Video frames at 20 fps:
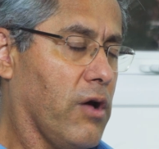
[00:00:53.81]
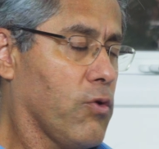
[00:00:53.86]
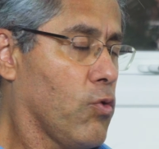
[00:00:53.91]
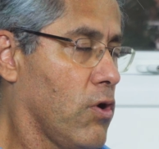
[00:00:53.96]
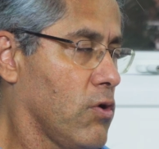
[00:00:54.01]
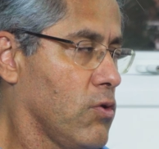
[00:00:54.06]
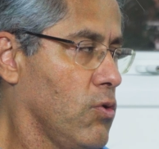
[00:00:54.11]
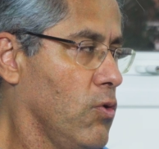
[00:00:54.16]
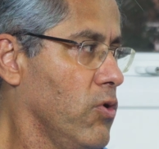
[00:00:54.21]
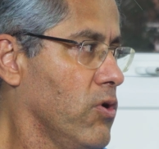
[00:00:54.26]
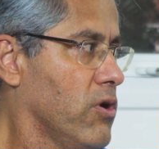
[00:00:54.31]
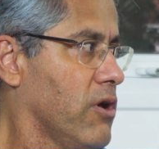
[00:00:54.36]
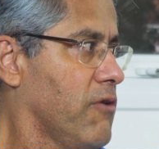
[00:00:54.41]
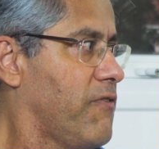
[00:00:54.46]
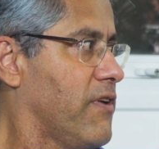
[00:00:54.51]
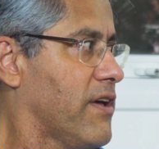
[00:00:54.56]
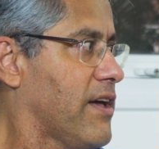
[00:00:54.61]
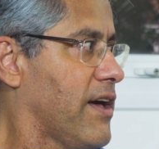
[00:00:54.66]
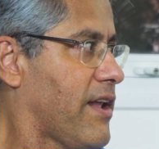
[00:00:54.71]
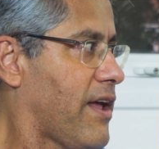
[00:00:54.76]
A gordura
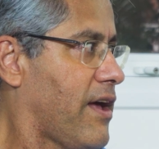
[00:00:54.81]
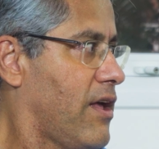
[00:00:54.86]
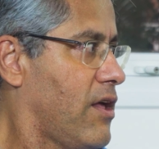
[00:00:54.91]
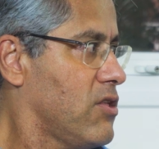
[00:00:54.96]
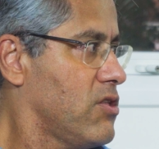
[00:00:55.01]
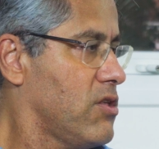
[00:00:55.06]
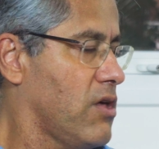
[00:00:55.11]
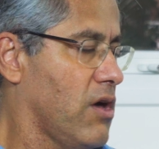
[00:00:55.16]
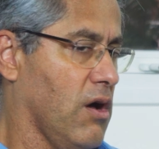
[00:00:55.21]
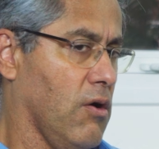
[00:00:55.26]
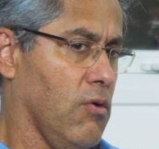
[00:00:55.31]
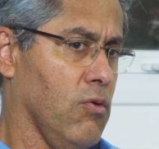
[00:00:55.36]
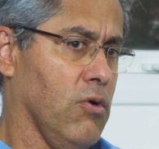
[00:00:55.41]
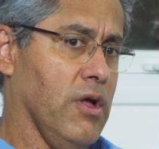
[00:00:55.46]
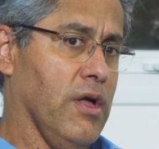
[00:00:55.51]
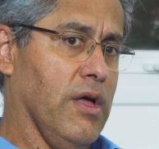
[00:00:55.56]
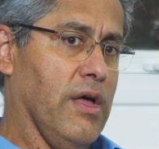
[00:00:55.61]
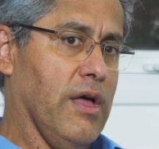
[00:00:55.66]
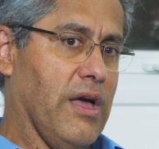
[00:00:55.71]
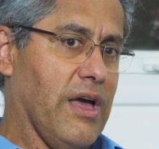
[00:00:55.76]
fica na região,
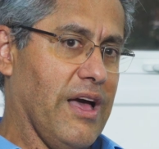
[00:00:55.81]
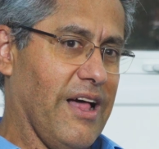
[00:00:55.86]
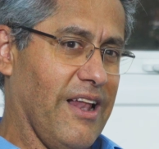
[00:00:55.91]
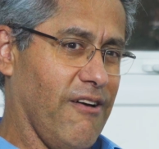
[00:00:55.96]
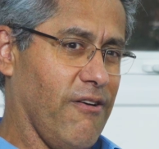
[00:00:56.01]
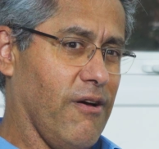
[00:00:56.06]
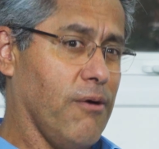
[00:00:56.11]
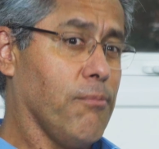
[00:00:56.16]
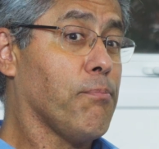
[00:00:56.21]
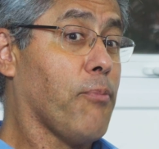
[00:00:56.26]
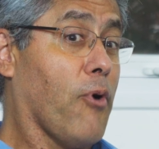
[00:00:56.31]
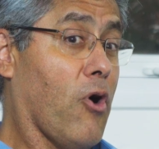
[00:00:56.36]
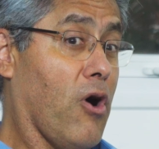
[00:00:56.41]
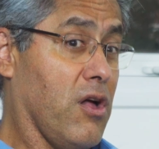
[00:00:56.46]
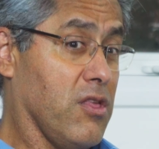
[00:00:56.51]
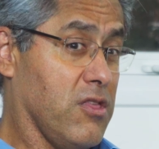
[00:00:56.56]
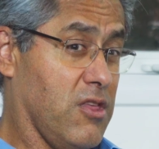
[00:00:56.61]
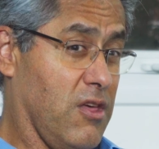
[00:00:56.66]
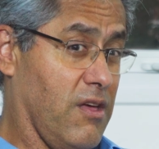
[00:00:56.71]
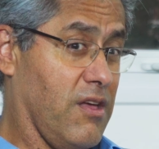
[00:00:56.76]
ela
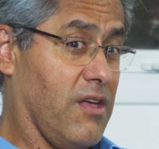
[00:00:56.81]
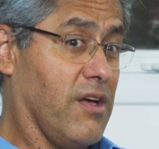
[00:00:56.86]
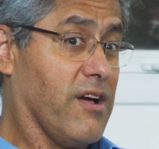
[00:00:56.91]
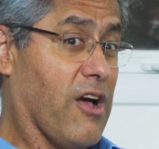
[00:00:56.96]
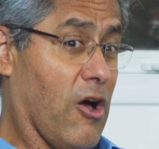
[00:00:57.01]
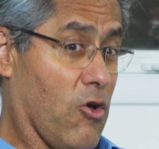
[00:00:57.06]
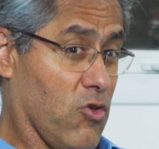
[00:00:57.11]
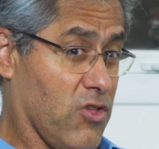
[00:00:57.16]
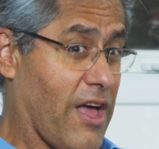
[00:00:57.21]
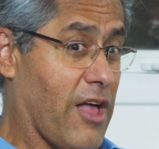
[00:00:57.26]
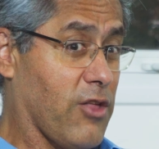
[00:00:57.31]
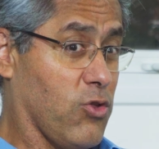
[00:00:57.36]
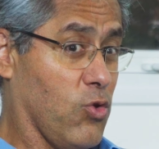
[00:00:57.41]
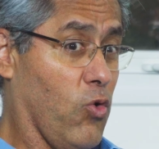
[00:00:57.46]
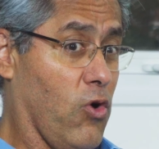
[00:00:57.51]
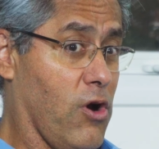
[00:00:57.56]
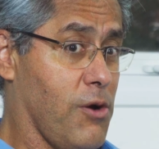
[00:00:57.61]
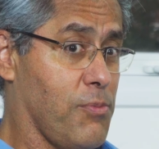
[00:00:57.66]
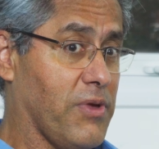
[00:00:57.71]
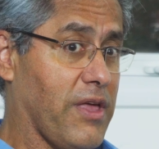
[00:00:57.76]
pode causar
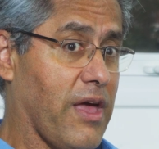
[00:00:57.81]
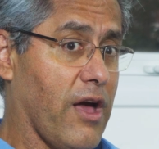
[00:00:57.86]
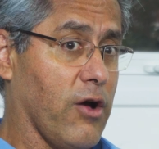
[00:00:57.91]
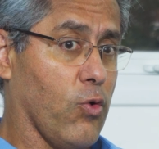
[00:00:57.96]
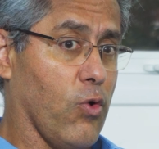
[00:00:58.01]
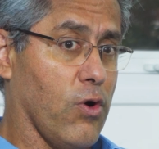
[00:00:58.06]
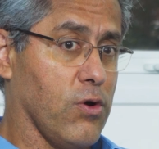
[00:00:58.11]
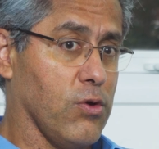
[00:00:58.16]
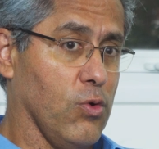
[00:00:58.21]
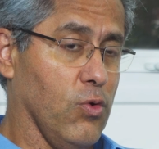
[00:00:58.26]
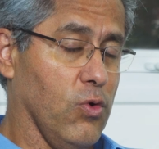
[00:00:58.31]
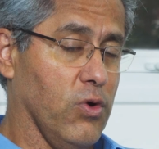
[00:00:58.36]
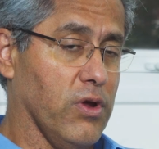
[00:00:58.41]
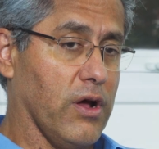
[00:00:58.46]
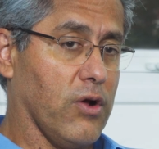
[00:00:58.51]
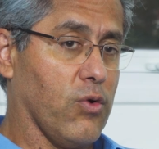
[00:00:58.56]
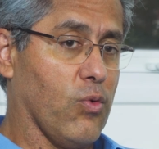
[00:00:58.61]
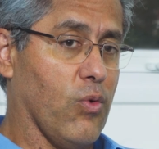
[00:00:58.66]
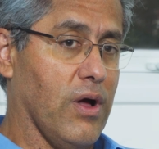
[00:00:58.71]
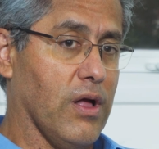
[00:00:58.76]
dor, porque a
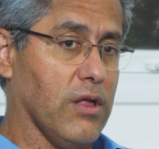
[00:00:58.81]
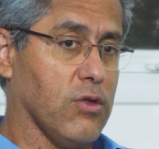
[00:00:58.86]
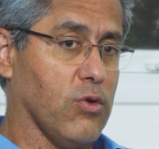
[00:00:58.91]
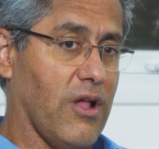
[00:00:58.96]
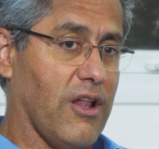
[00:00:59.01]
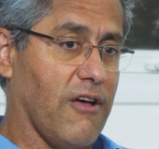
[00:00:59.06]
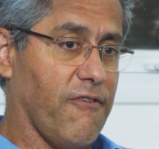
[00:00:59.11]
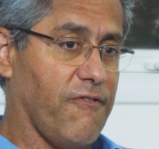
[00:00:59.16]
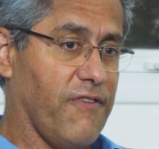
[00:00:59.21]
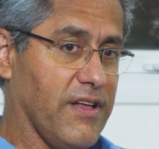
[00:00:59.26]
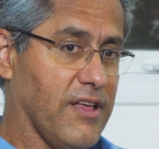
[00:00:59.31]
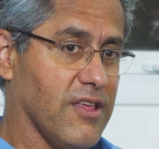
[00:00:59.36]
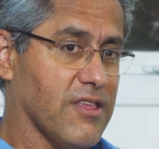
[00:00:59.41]
gordura, quando ela fica